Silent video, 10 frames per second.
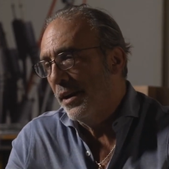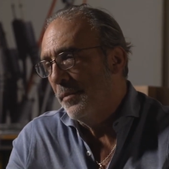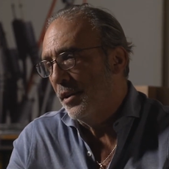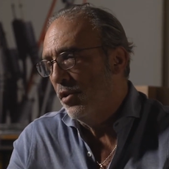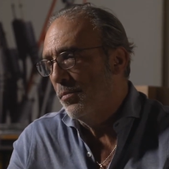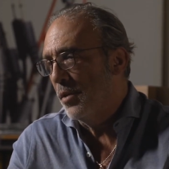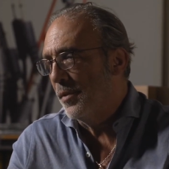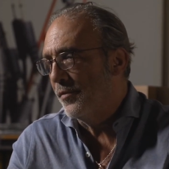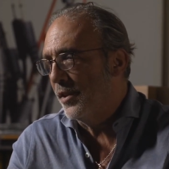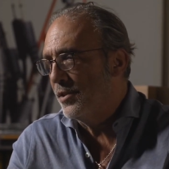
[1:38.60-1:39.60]
anche perché io poi
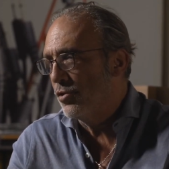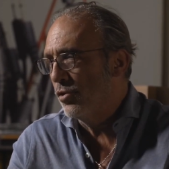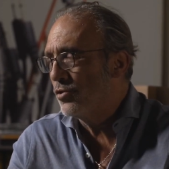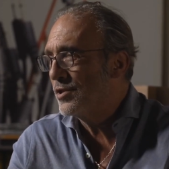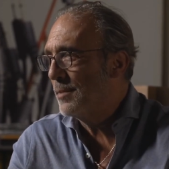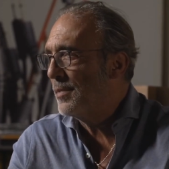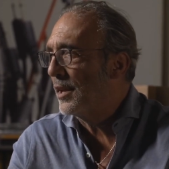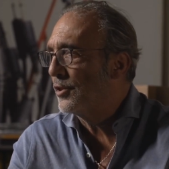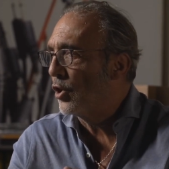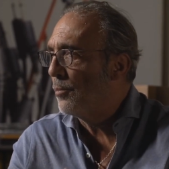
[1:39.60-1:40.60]
preferisco non
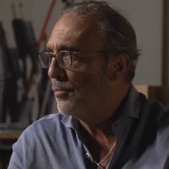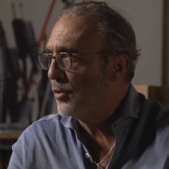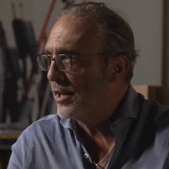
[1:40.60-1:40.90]
sapere troppo in